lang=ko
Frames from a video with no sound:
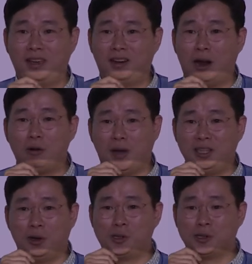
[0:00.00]
돼라고 많이
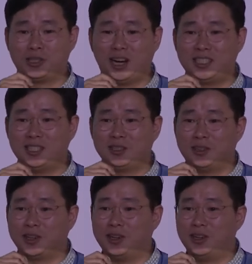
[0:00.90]
결정들을 하시는
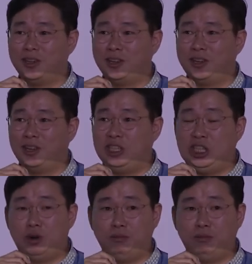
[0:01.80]
거죠. 이런